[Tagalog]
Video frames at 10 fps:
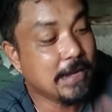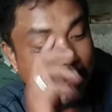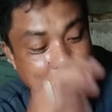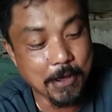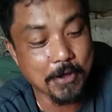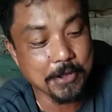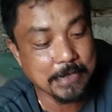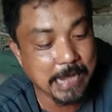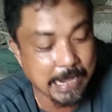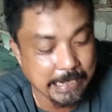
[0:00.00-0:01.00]
nakaiba o
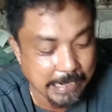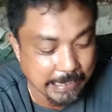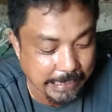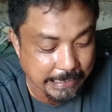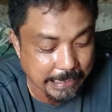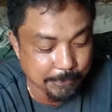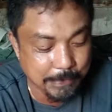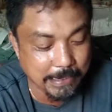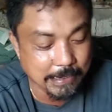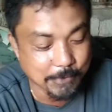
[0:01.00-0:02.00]
gidaan ang
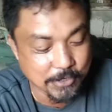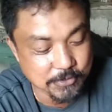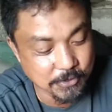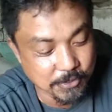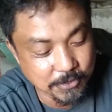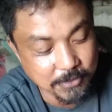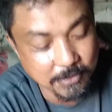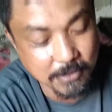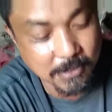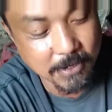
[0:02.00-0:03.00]
nag-deliver, kamay sud.
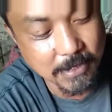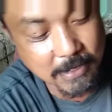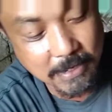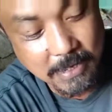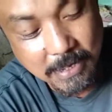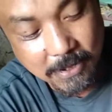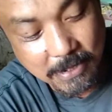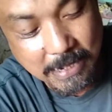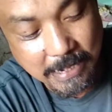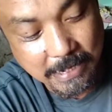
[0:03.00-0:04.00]
Oh,
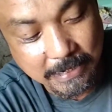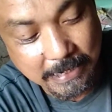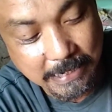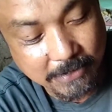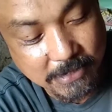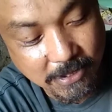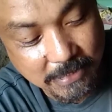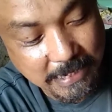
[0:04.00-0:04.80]
ah, kini, ang saan